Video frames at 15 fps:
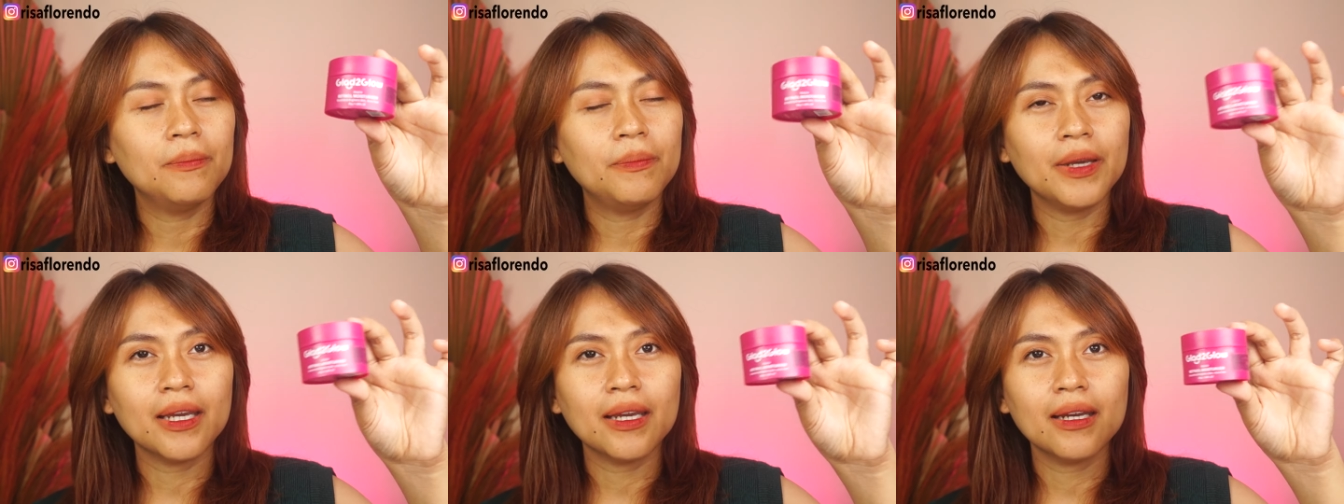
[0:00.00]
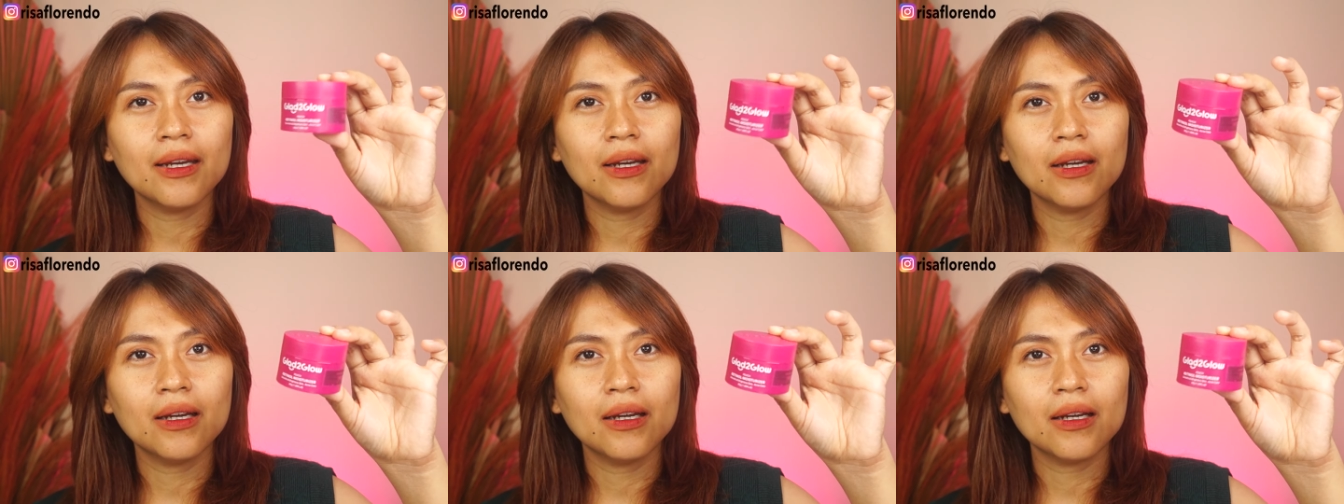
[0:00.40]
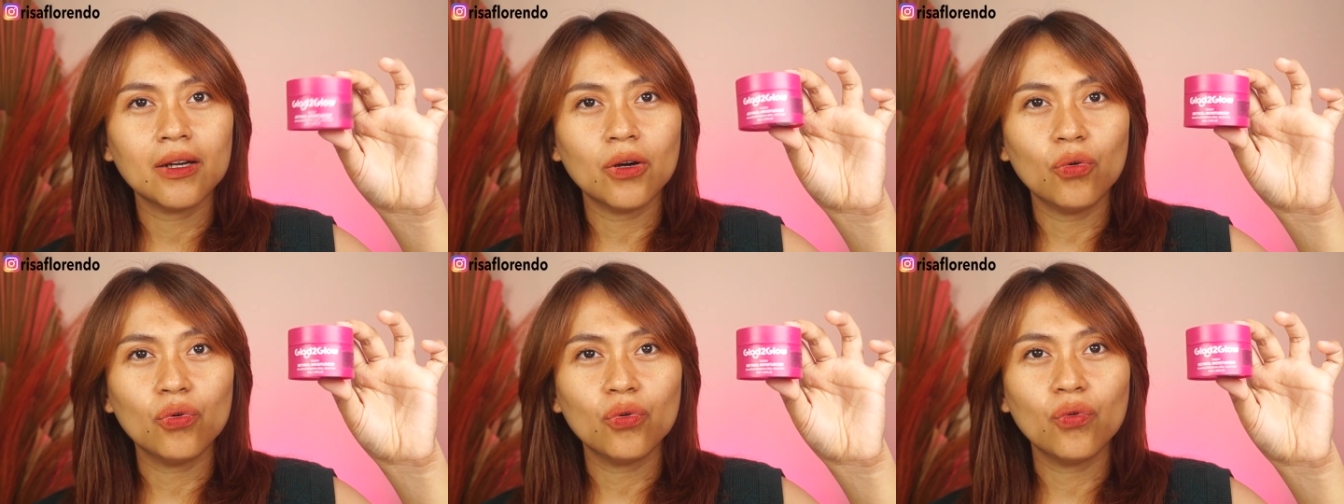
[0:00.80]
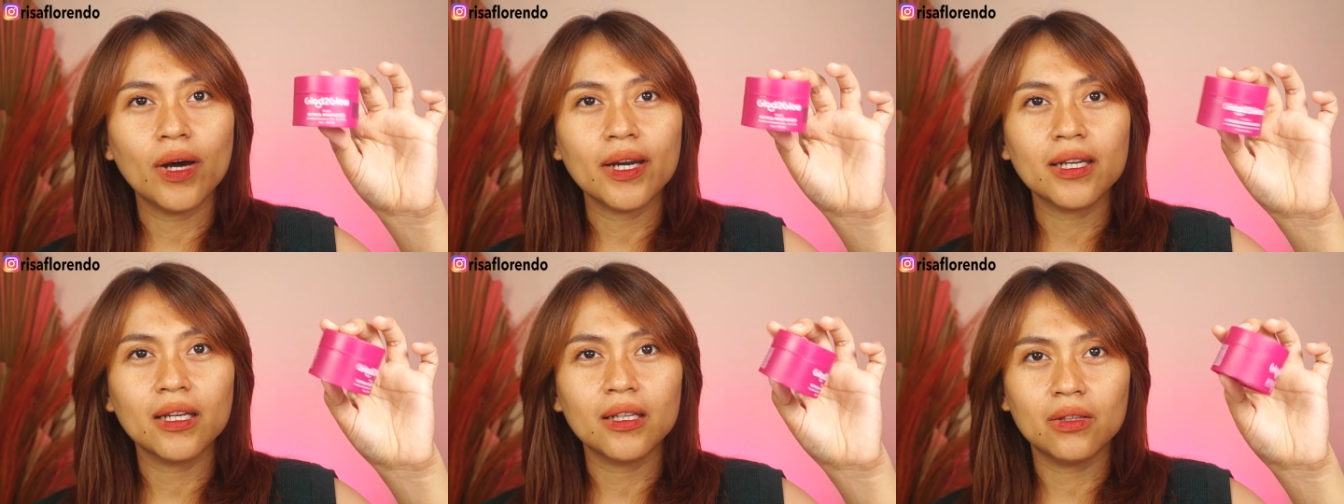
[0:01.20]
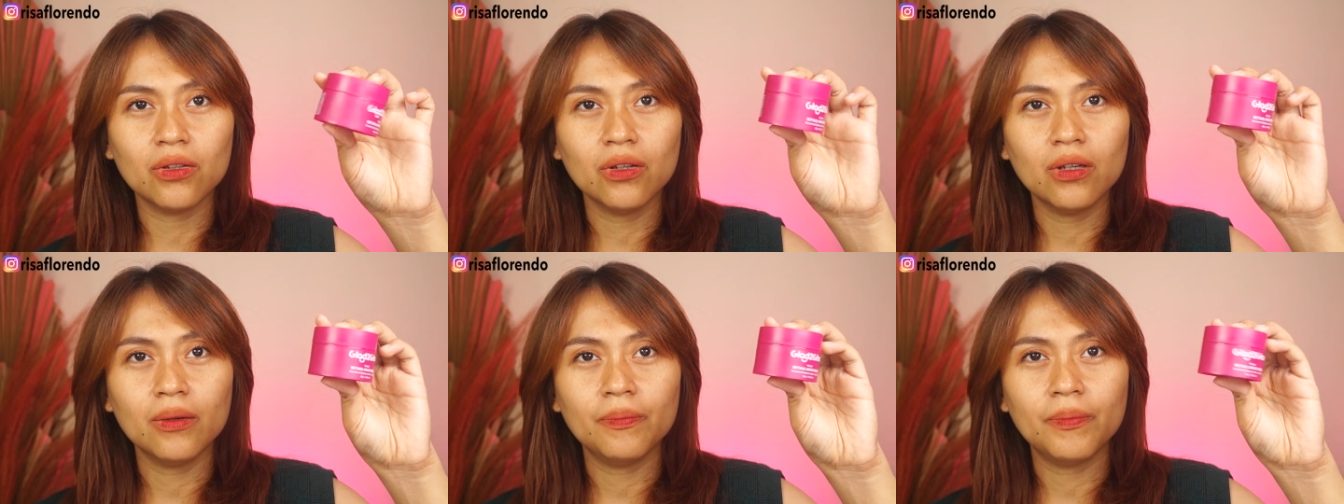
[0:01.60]
Pink keunguan
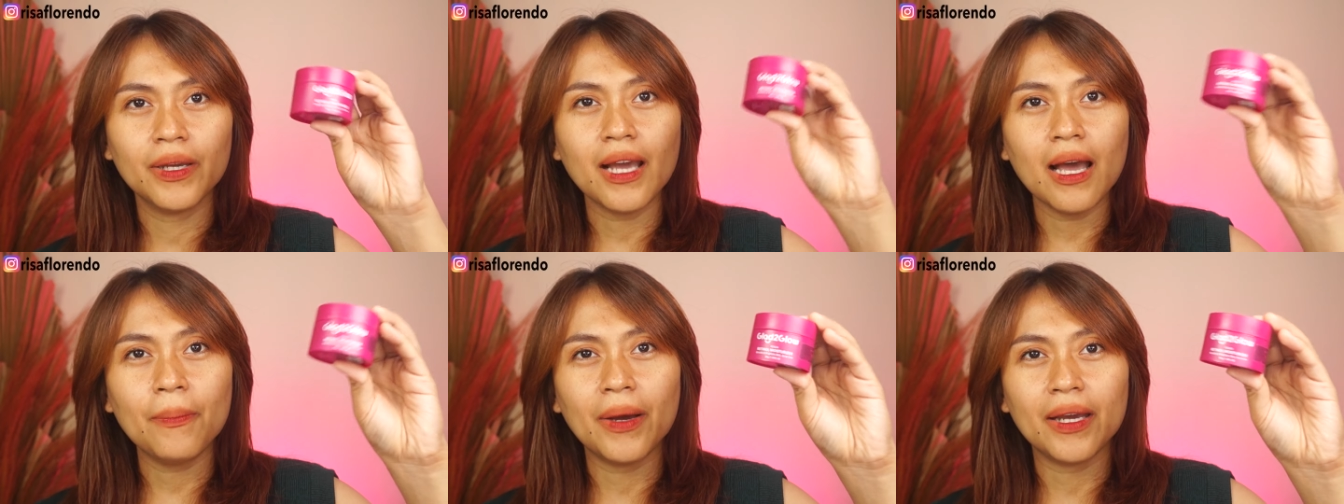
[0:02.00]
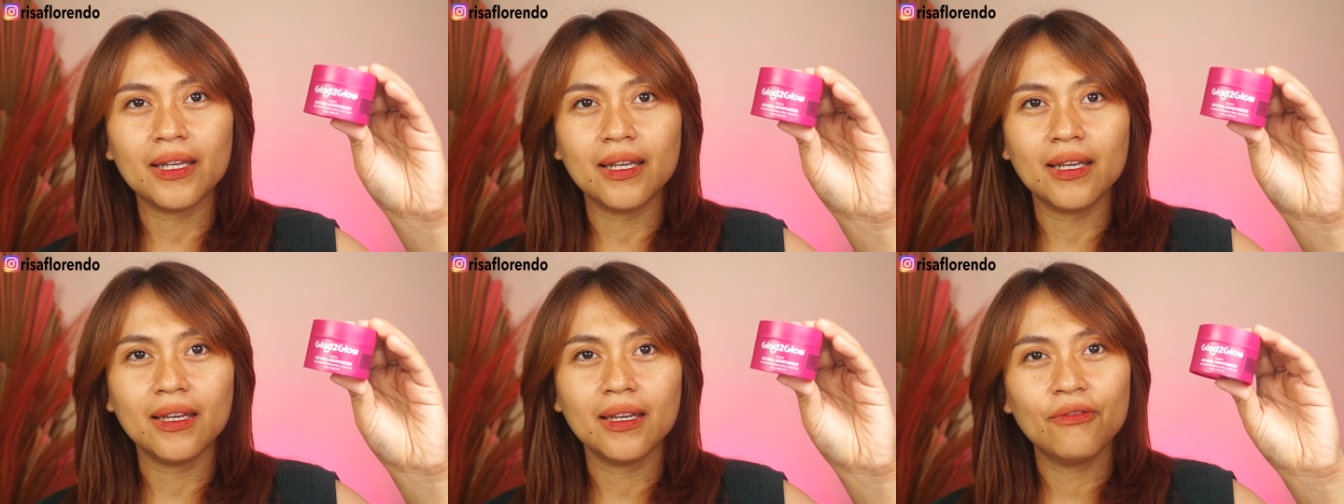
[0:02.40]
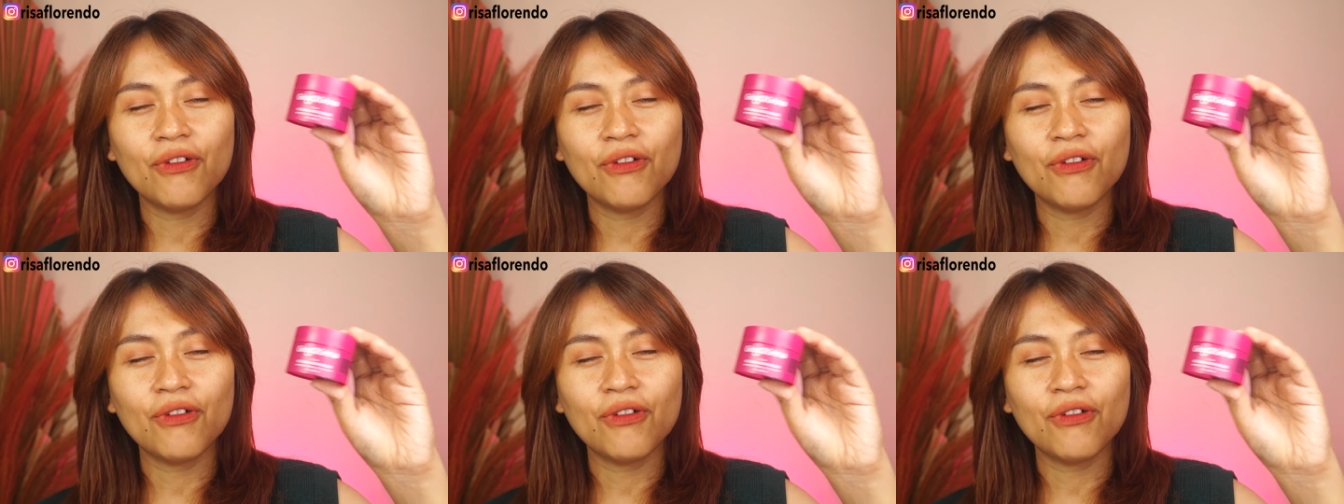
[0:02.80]
gitu. Pink apa ini?